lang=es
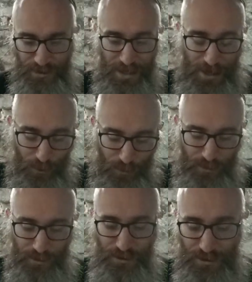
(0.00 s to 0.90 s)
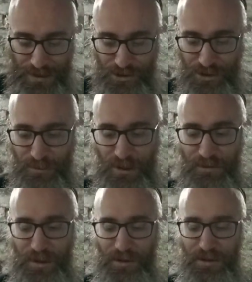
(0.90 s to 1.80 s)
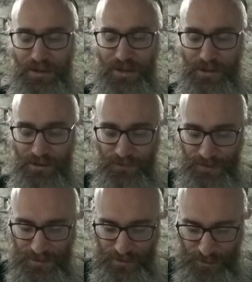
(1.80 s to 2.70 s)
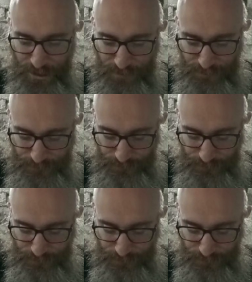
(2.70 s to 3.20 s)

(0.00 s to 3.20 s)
a un rayo, el malvado, lenegdi, frente a mí.